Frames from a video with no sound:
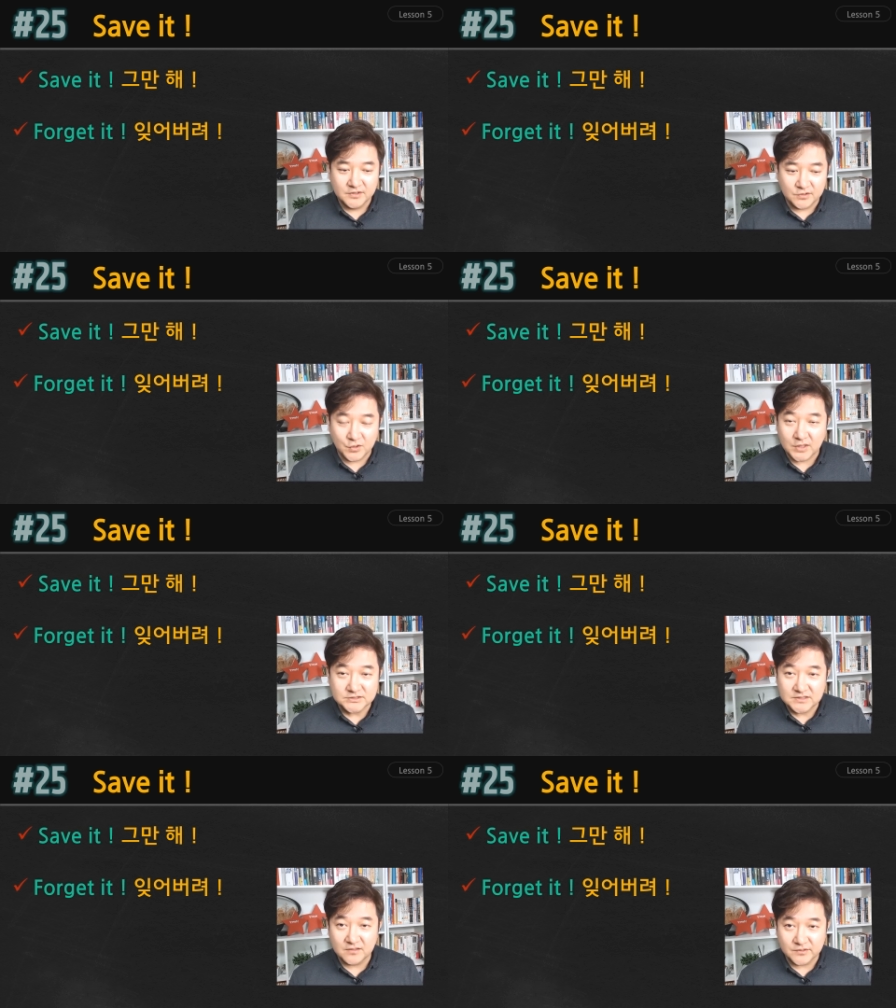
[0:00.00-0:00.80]
여러
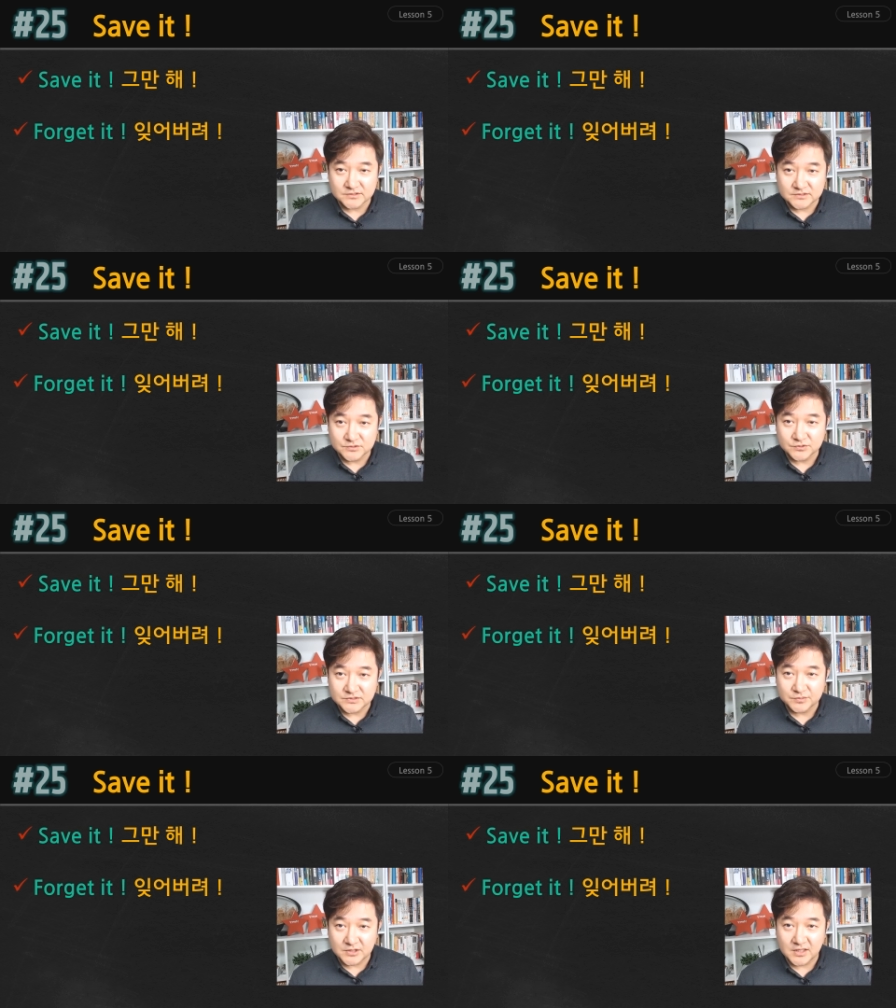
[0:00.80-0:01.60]
가지 상황에서 쓸 수
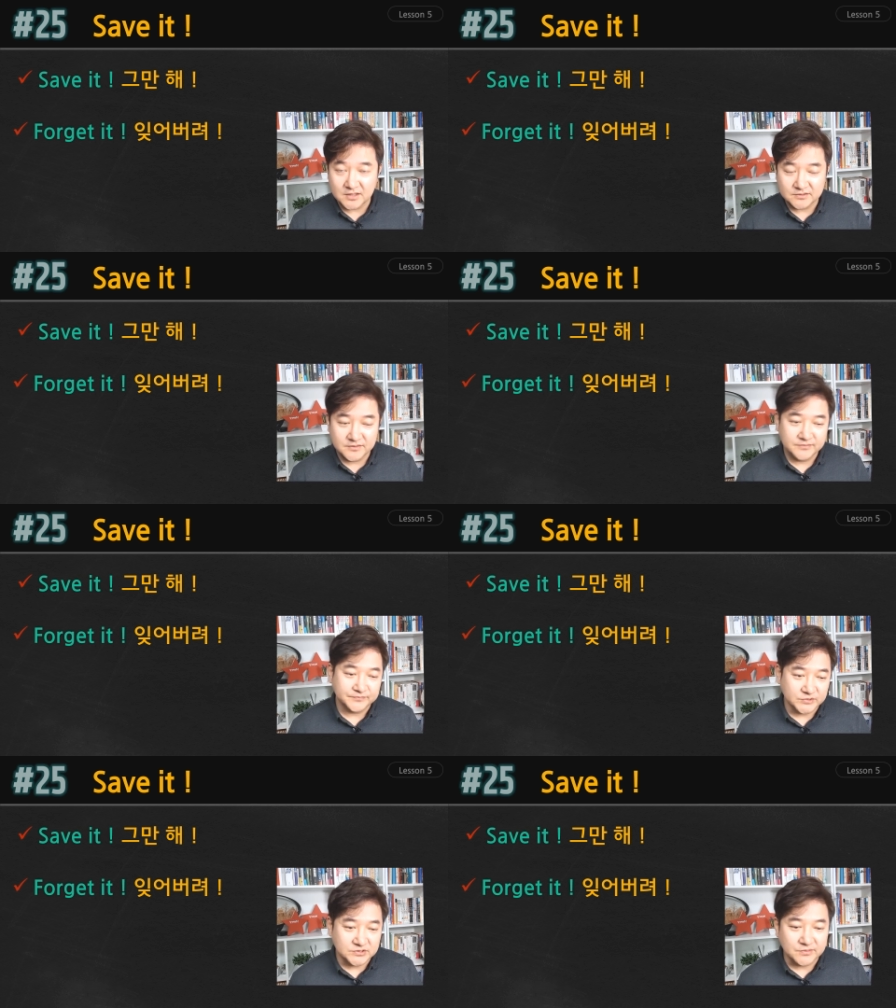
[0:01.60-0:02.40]
있습니다.
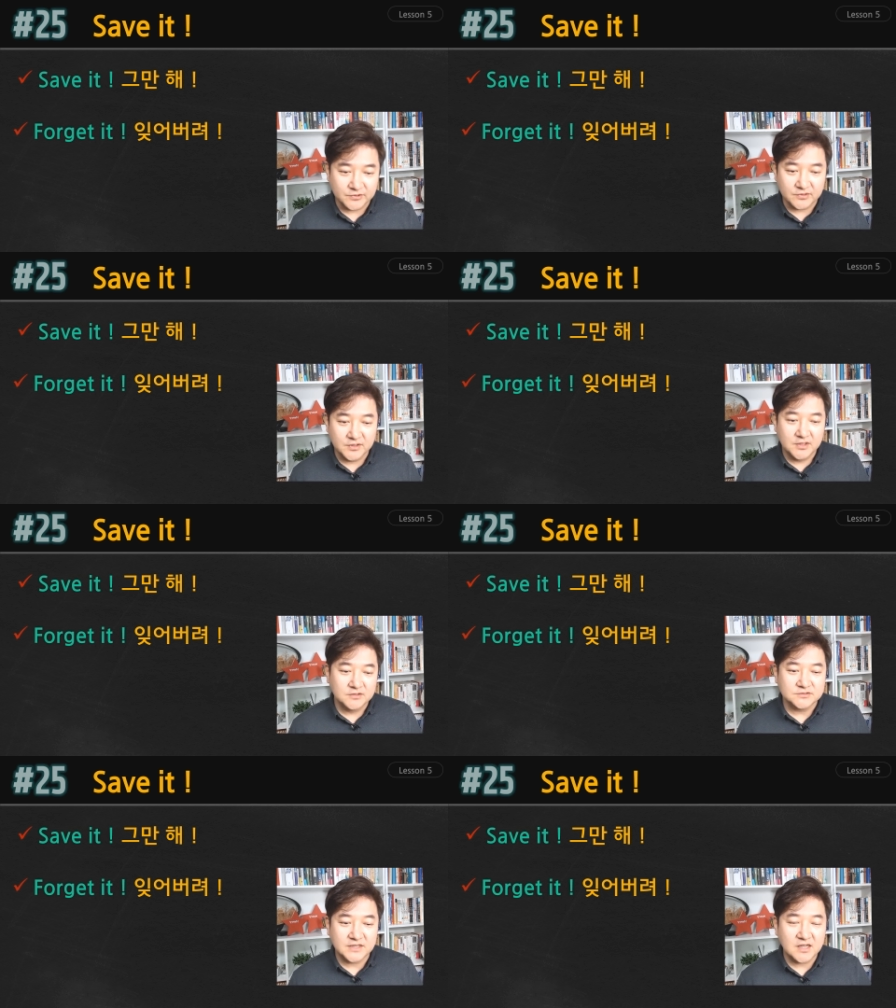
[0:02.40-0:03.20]
뭐 잊어버려.
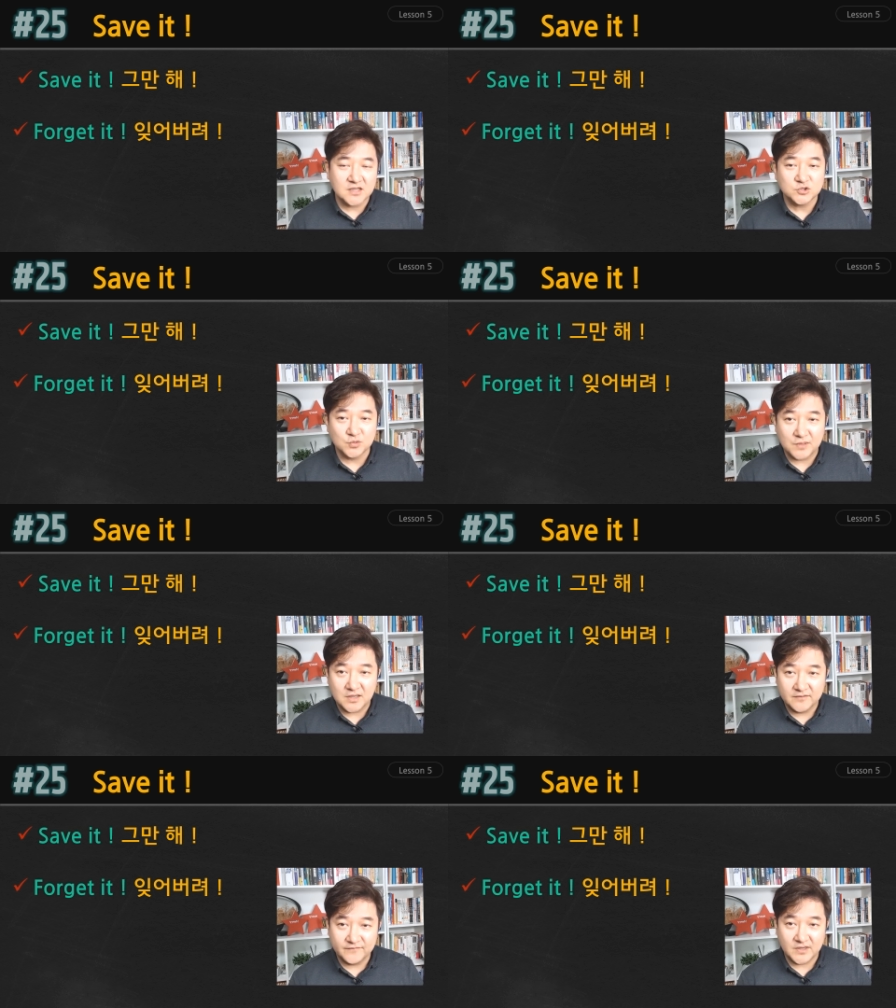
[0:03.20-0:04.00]
그 생각하지도
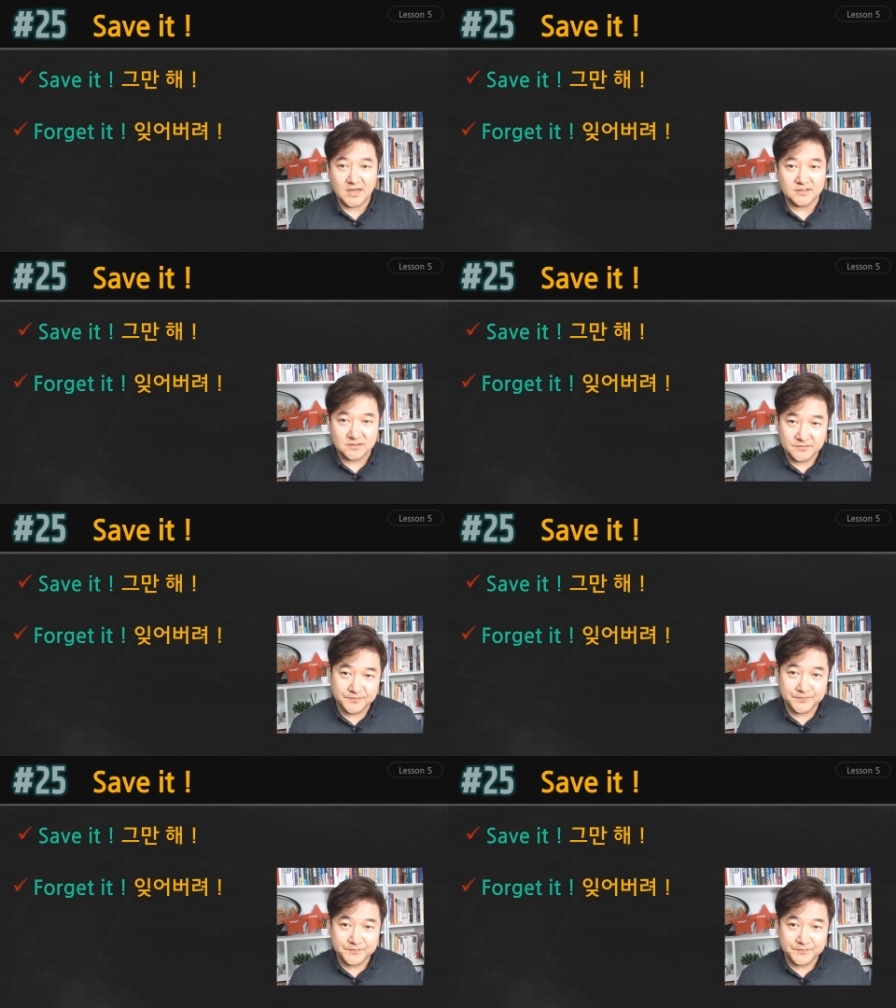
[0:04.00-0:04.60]
마. forget it.